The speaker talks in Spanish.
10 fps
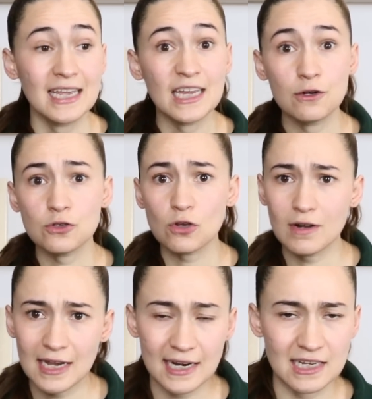Y no solo
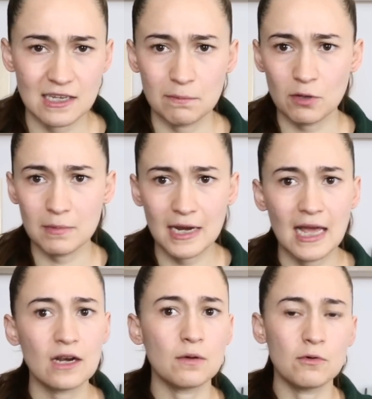la grasa
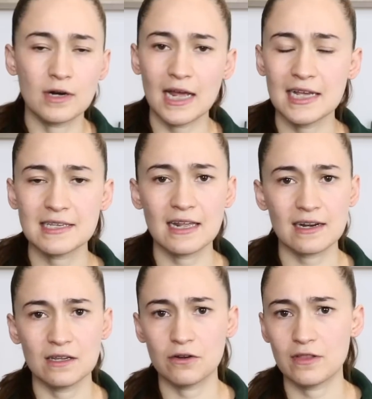abdominal como grasa
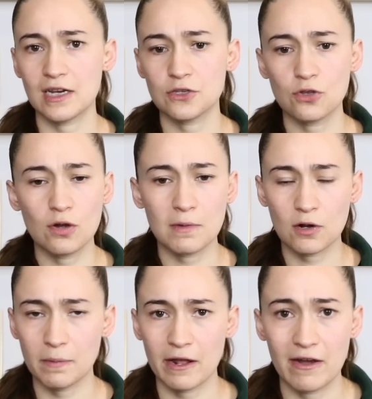alrededor del
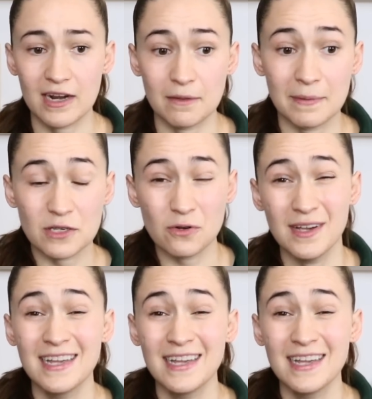estómago para bajar de peso,